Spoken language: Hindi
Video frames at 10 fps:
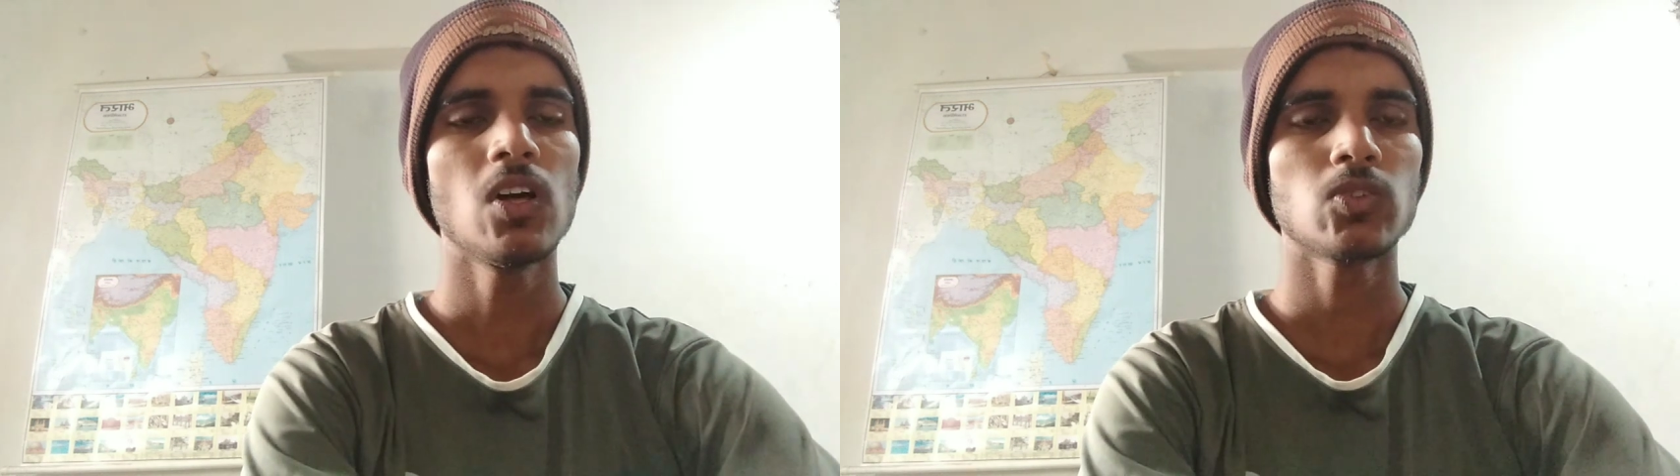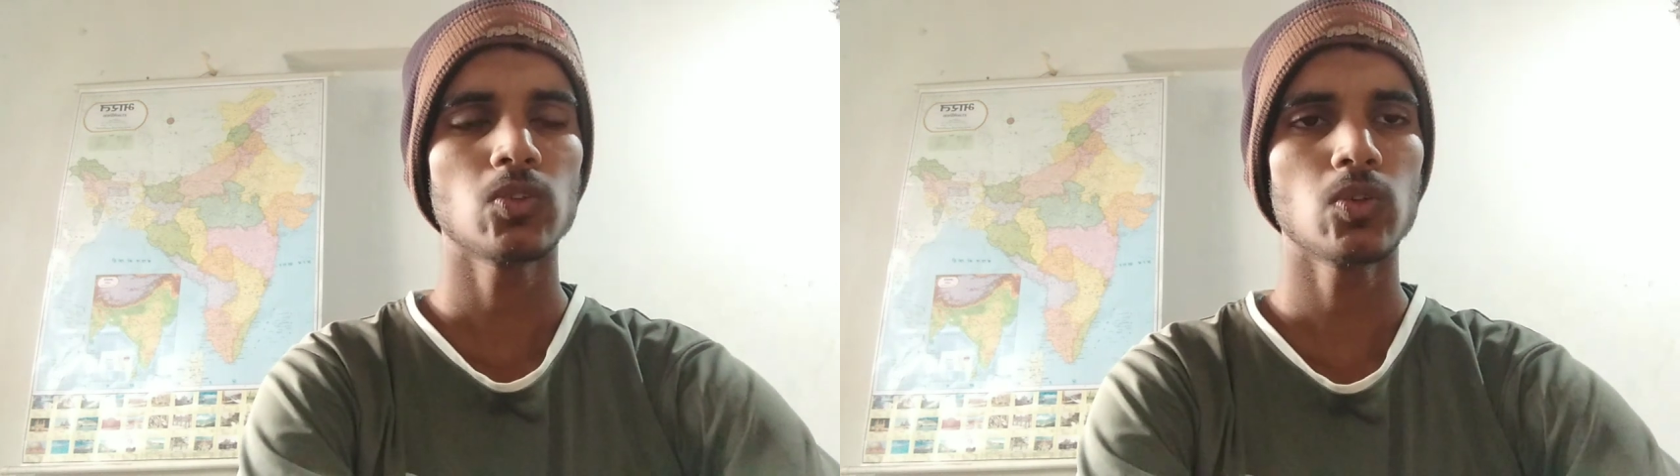
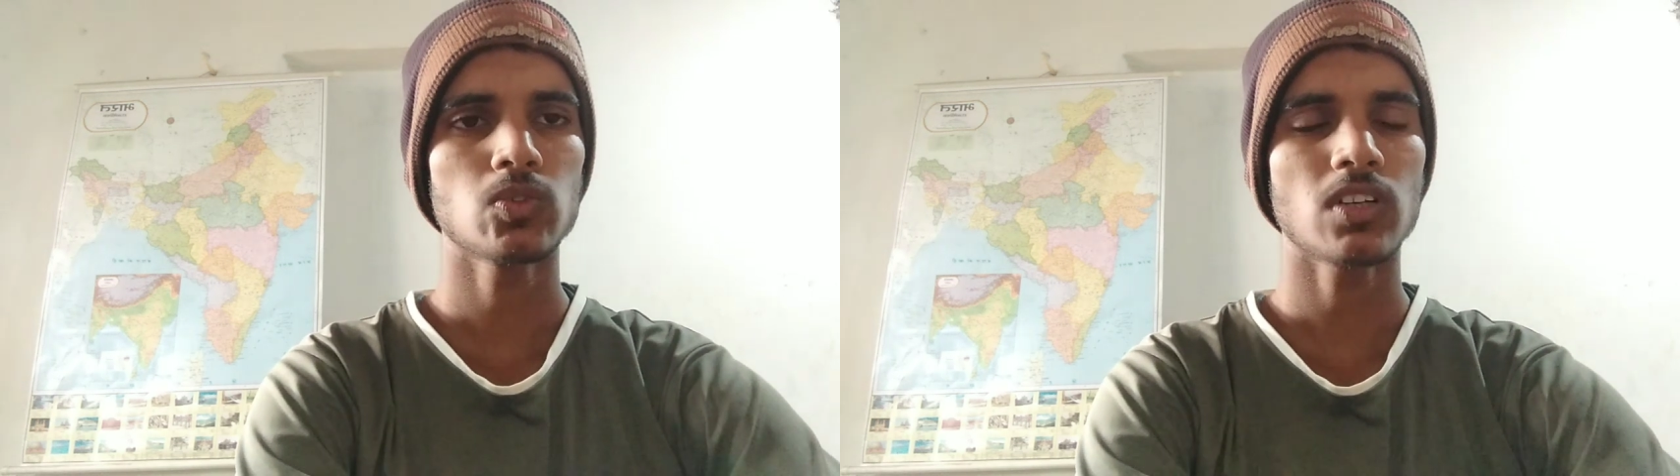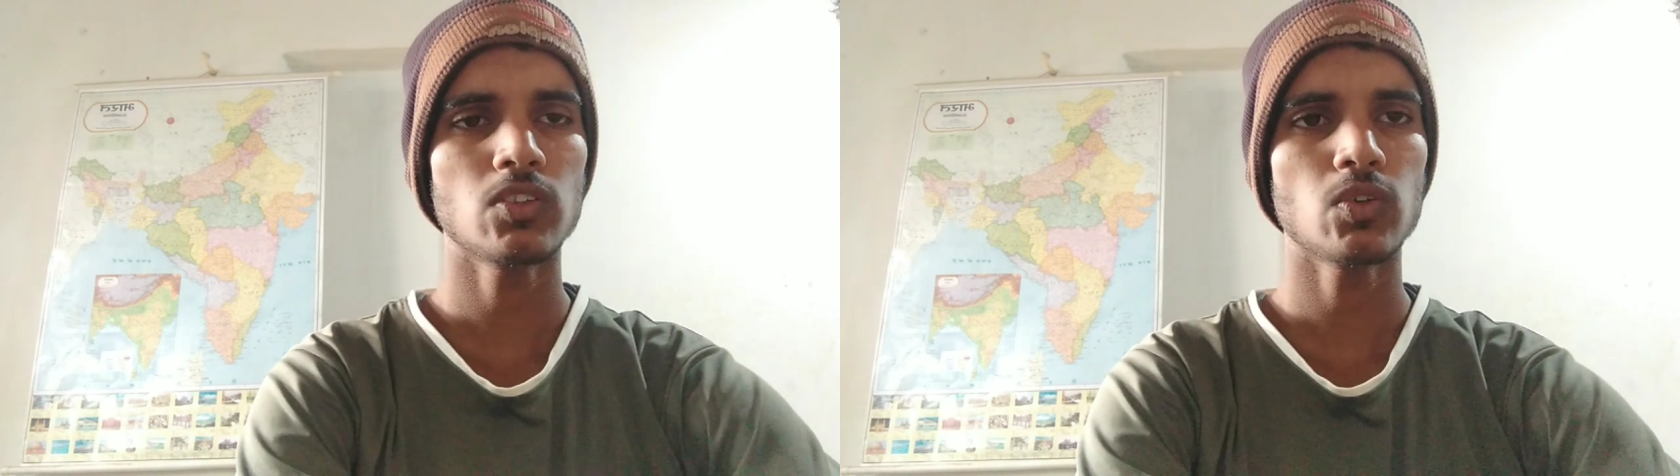तो
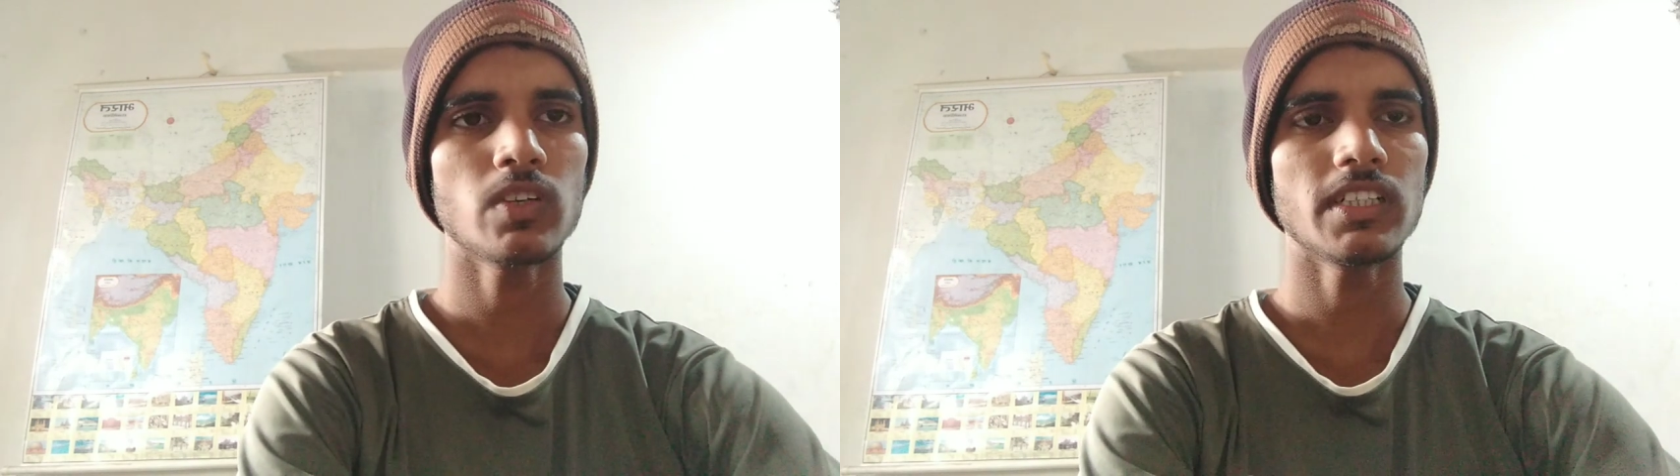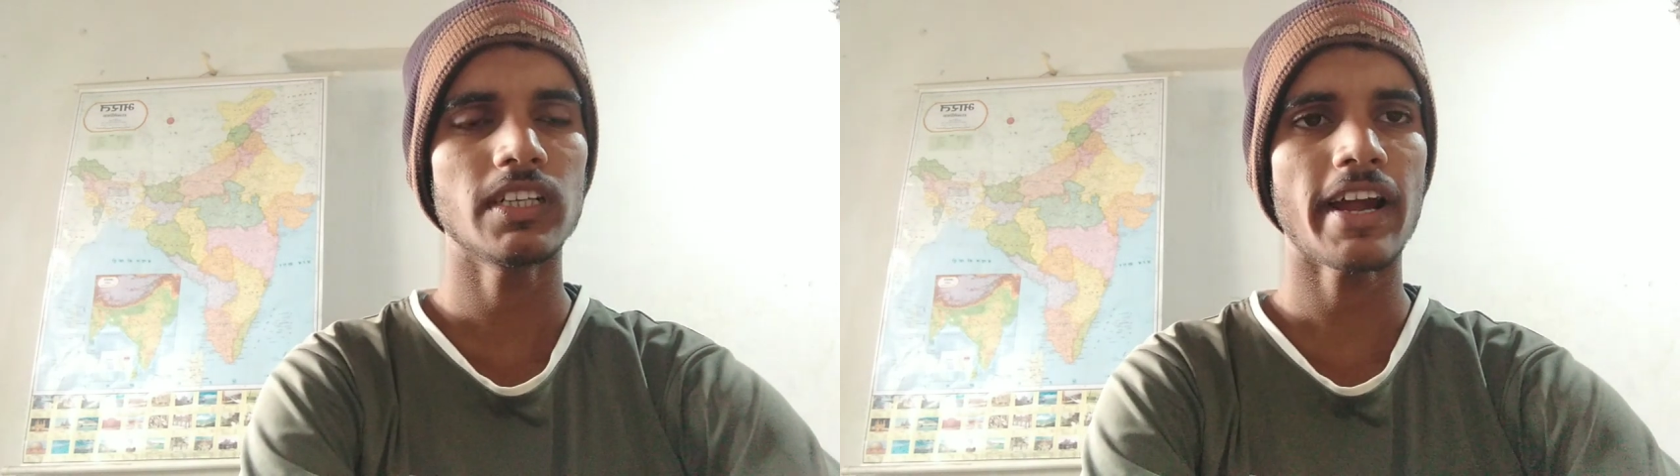दोस्तों का जो
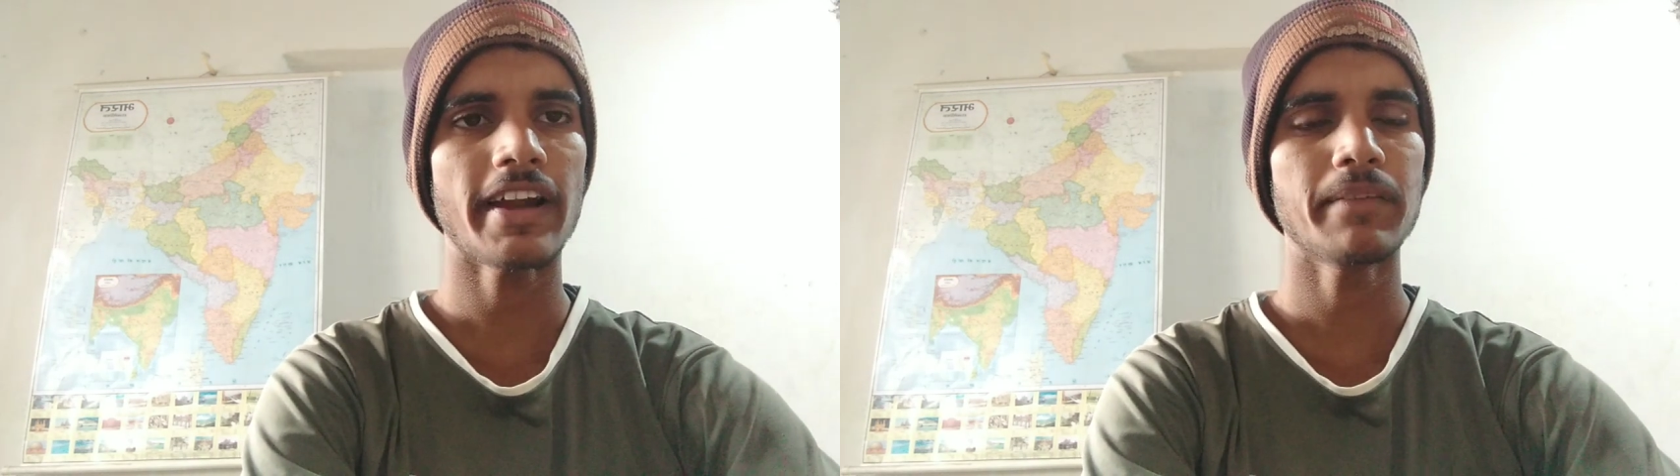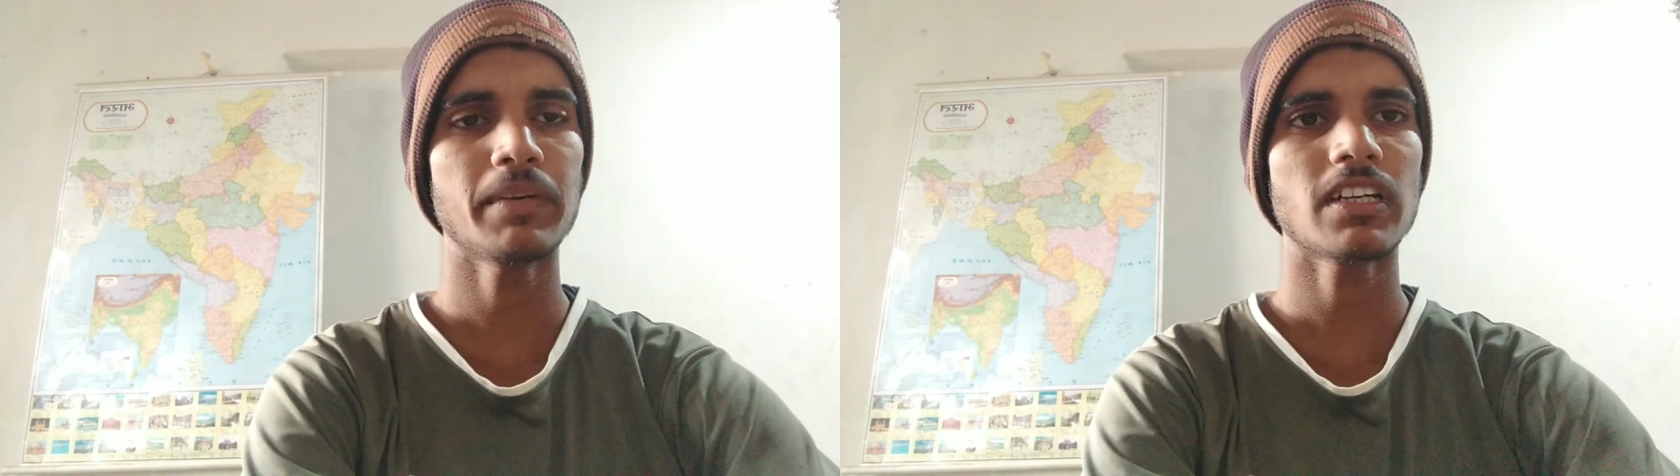ई एडमिट